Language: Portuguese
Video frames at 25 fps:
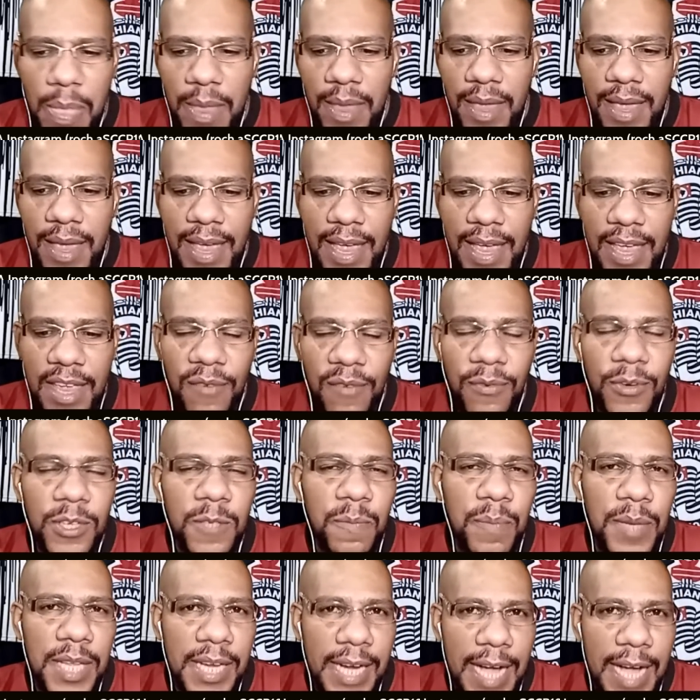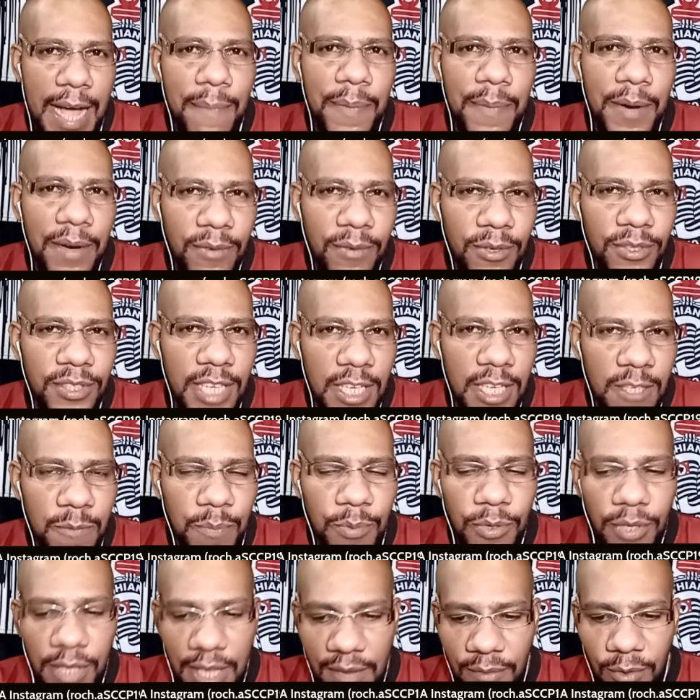É, e vou explicar para vocês
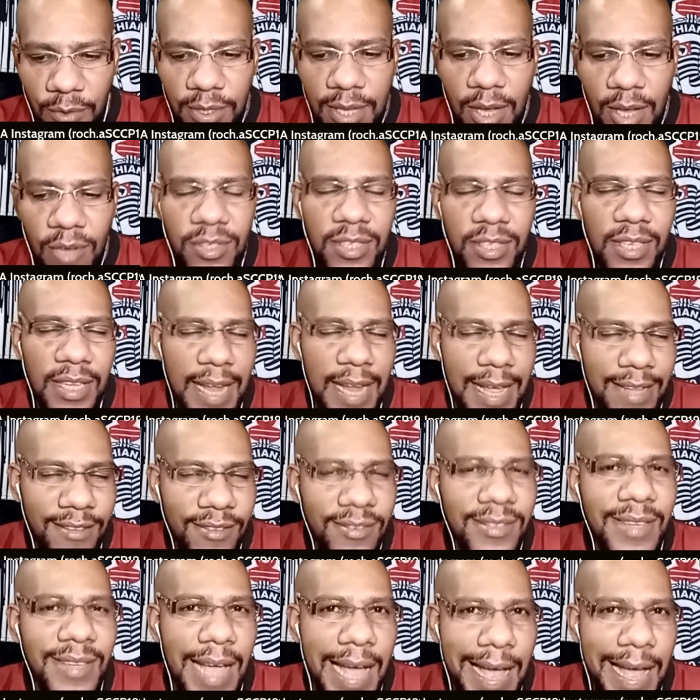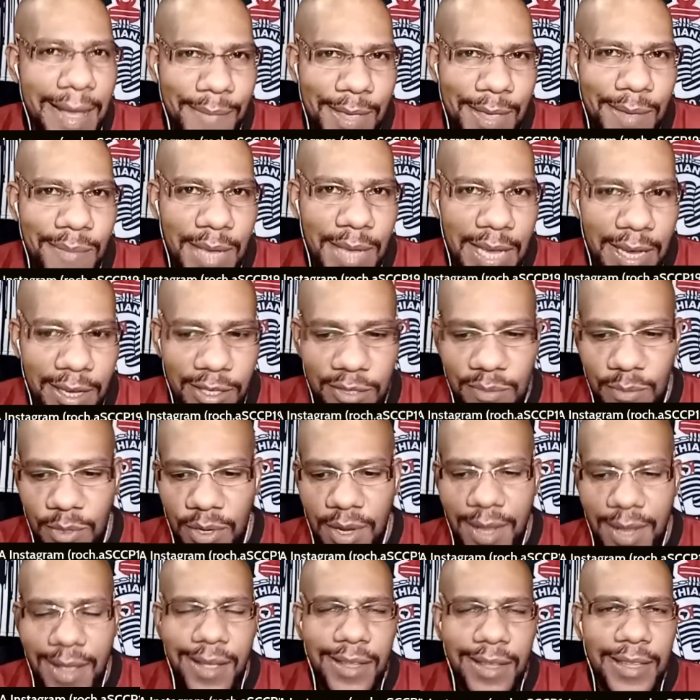porque vou dar os créditos a mim mesmo
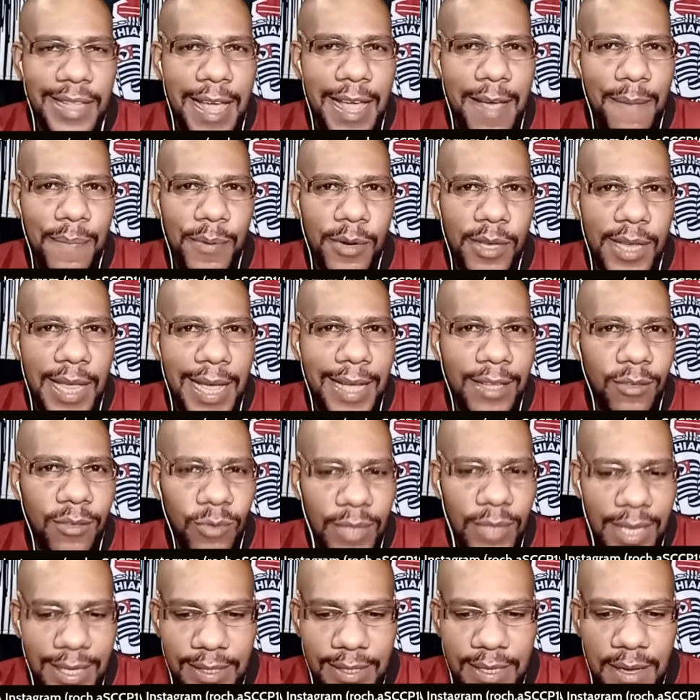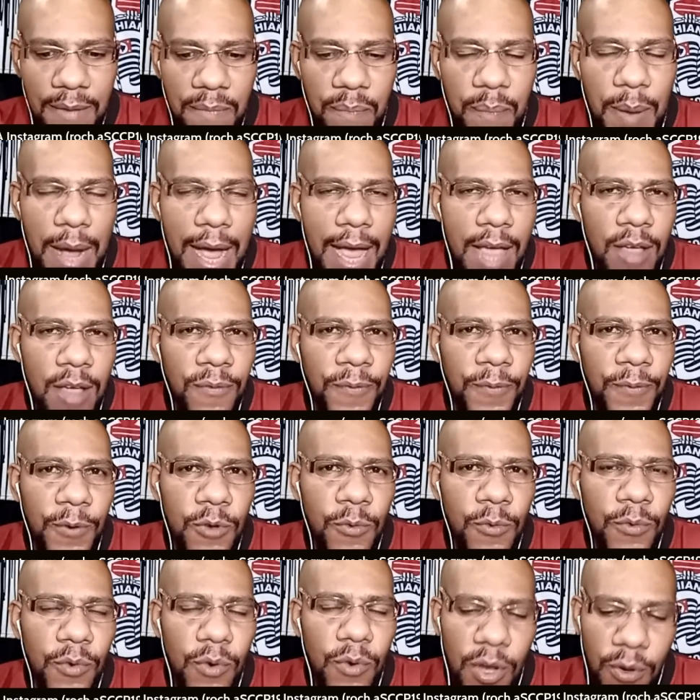né? Porque a Duda Sampaio foi
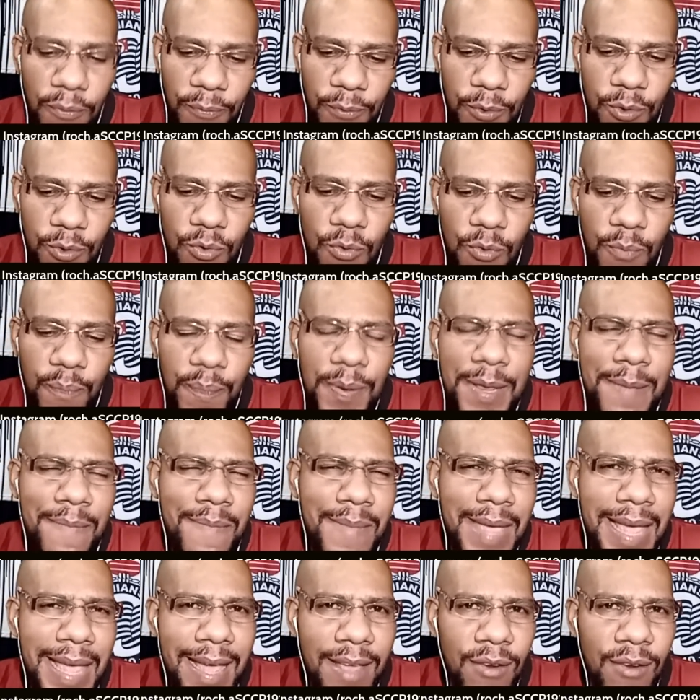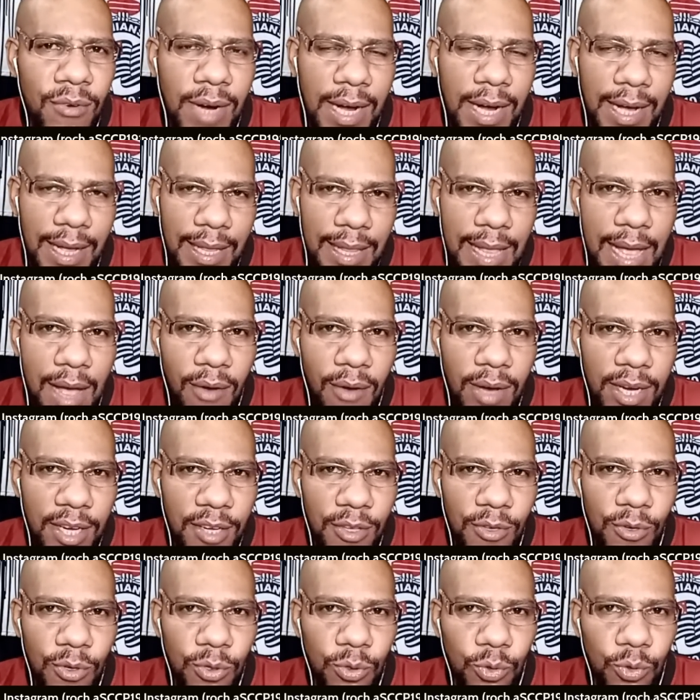eu fui o primeiro canal aqui
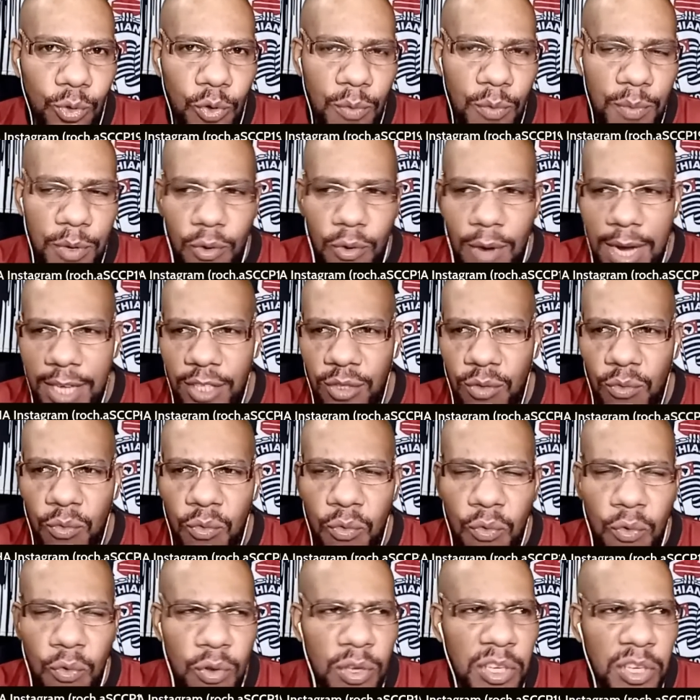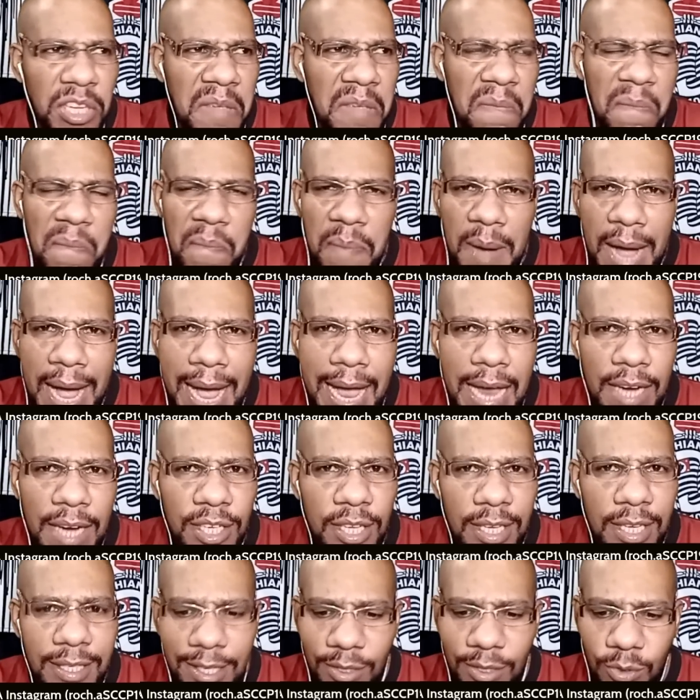no YouTube, eu acho com um único,
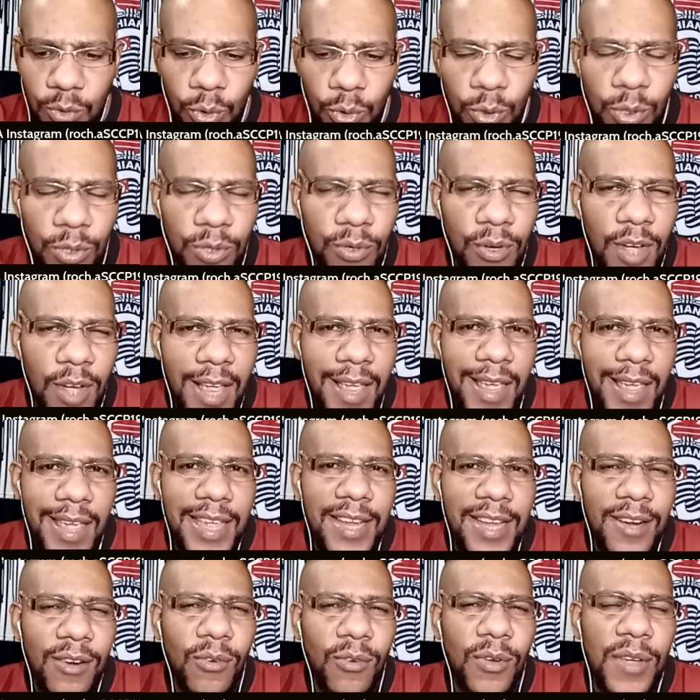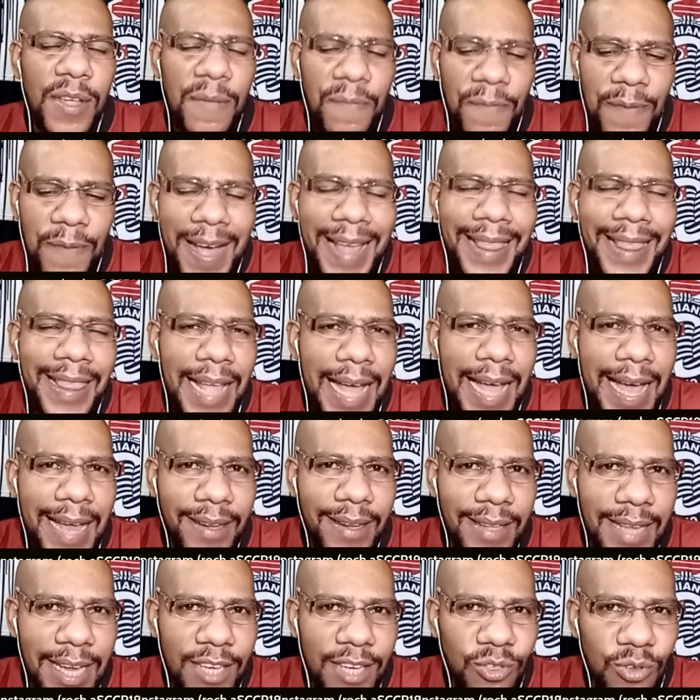páginas e tudo, em, em, falar
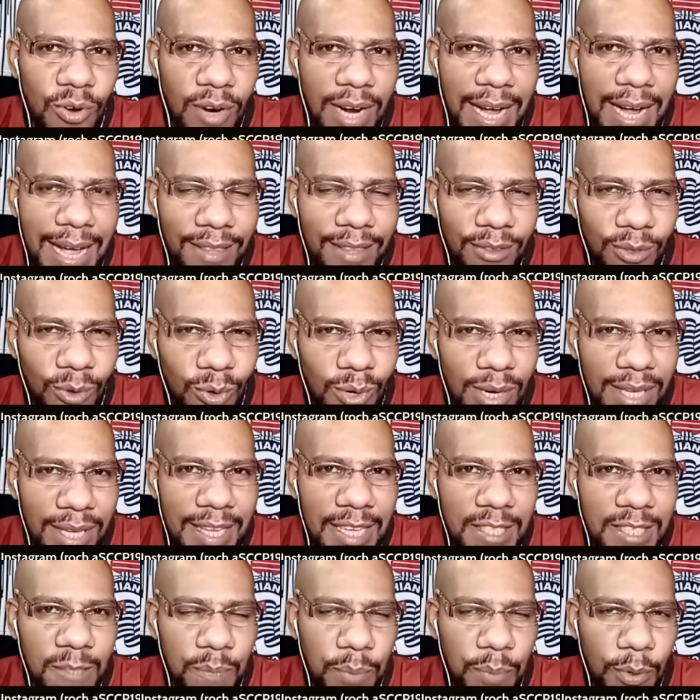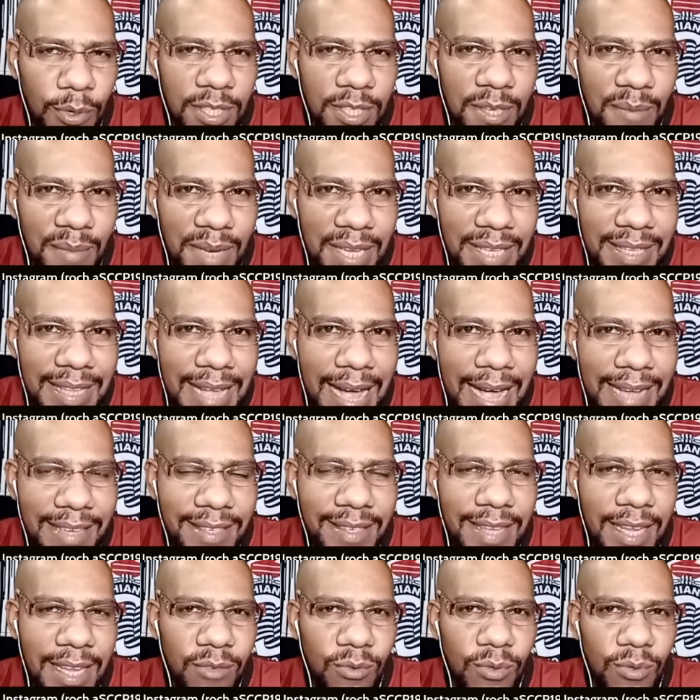da jogadora, das possibilidades
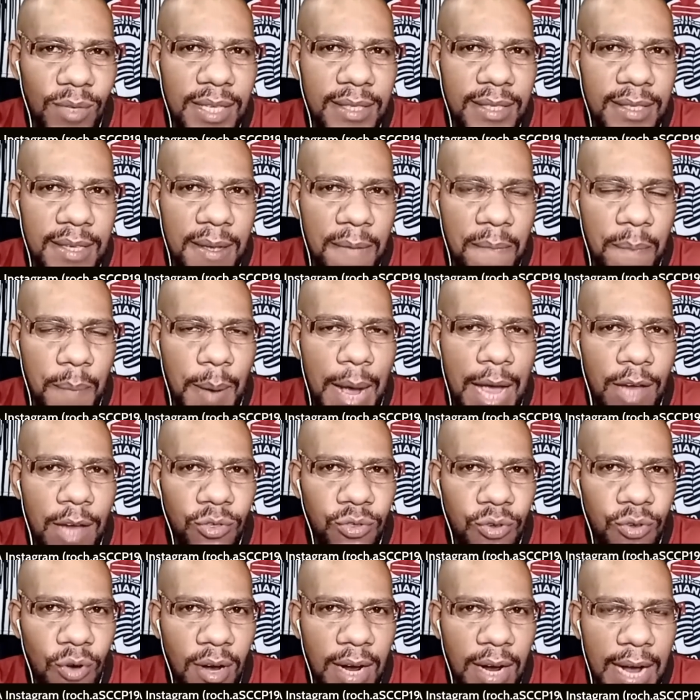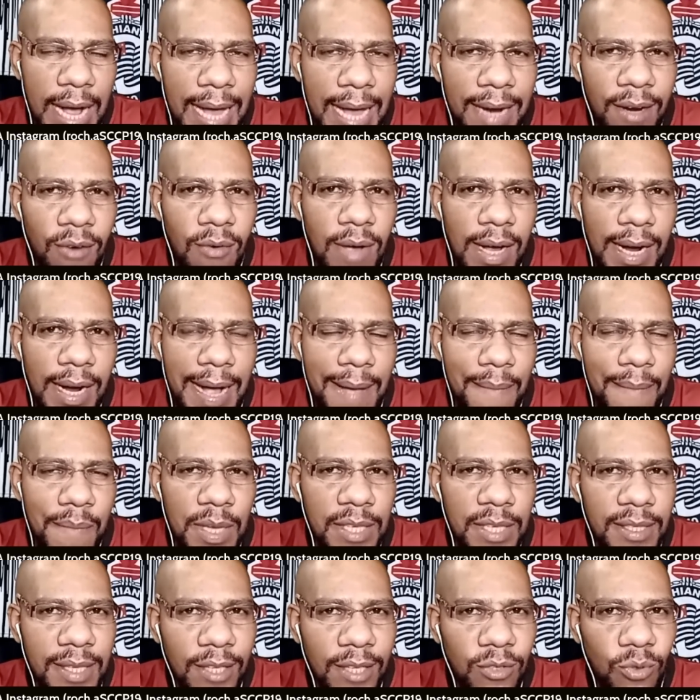da Duda Sampaio jogar com a
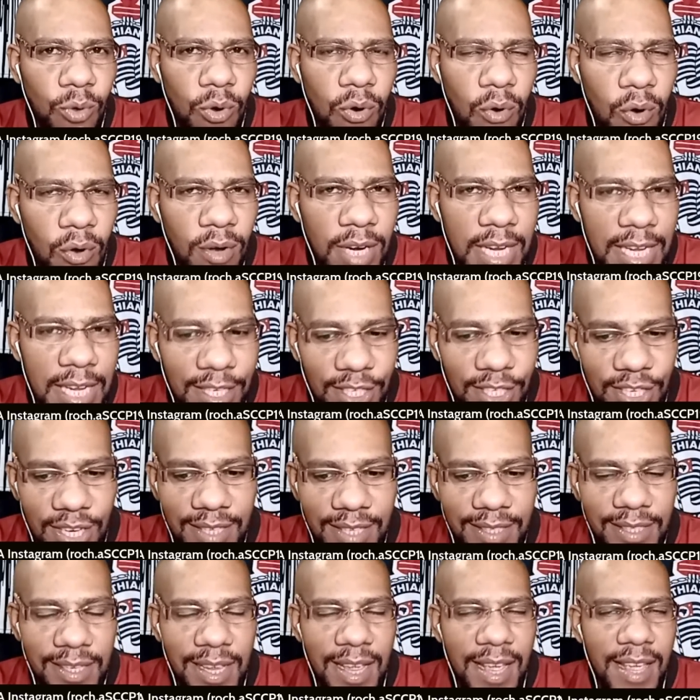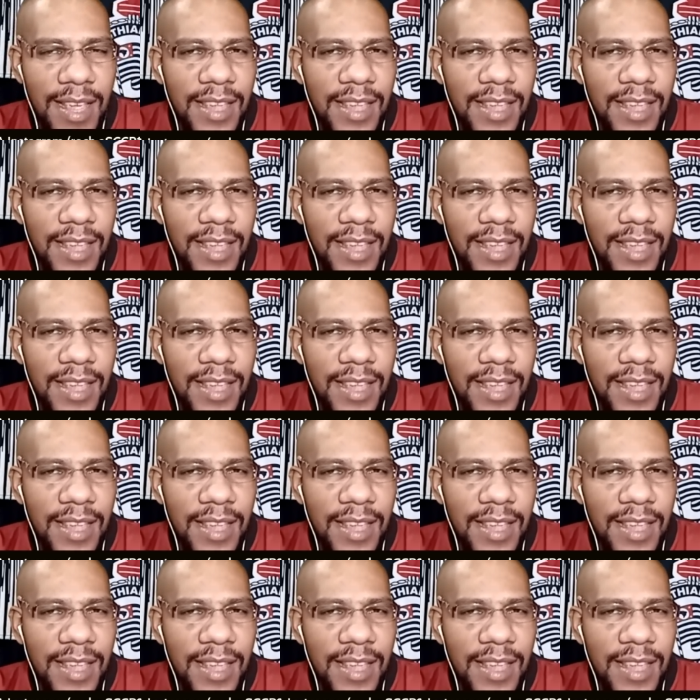camisa do Corinthians.